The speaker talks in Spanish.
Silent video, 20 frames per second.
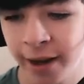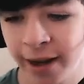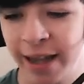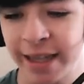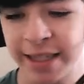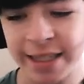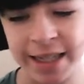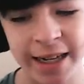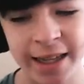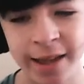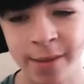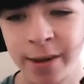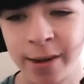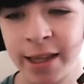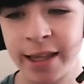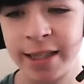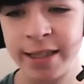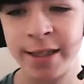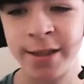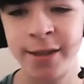Le hacía alta
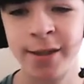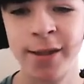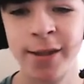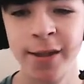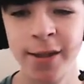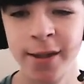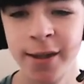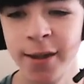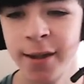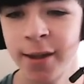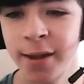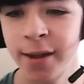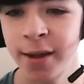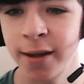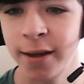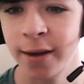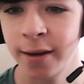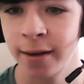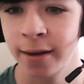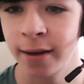predicción.
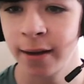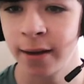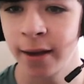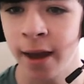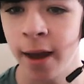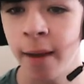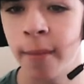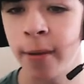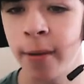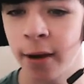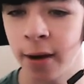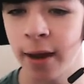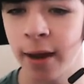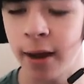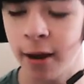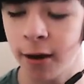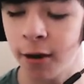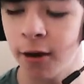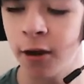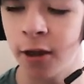Eh, pero ¿qué
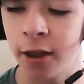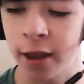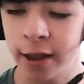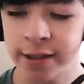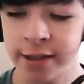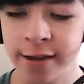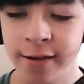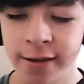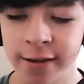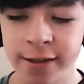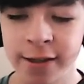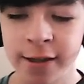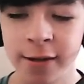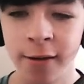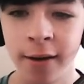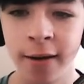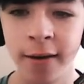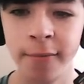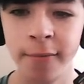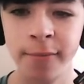hago de hacerlo así
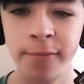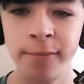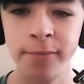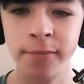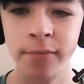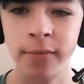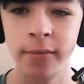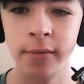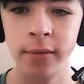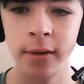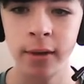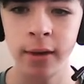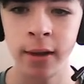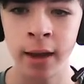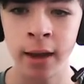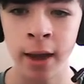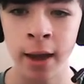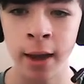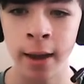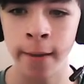igual?
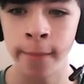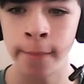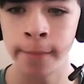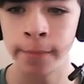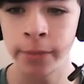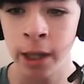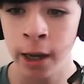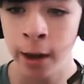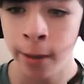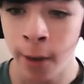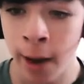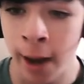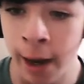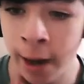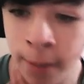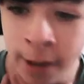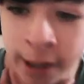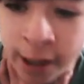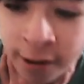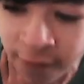Eh, tenemos
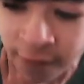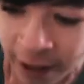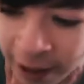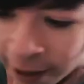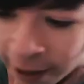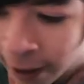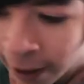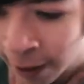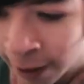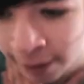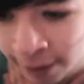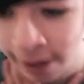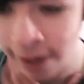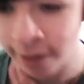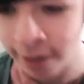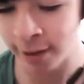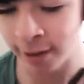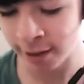Alemania y Bélgica, que este